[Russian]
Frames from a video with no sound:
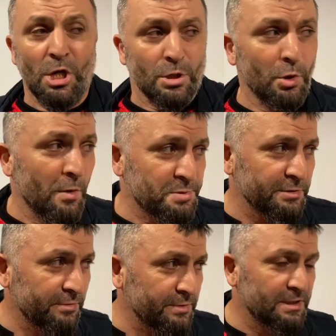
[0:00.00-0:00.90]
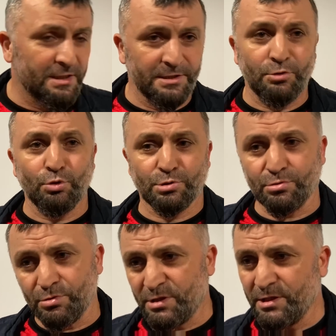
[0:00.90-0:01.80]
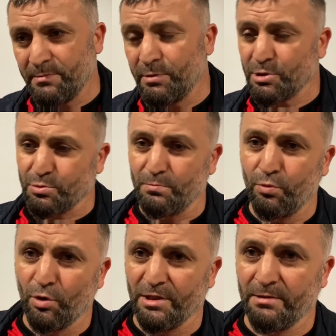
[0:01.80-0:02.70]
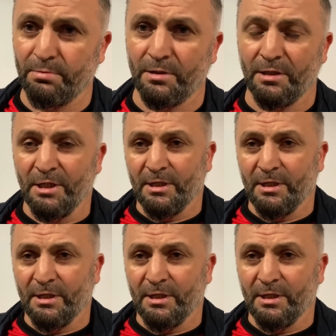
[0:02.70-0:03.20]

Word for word: Но, в общем, вы увидели, никакой суеты не было, сумбура не было.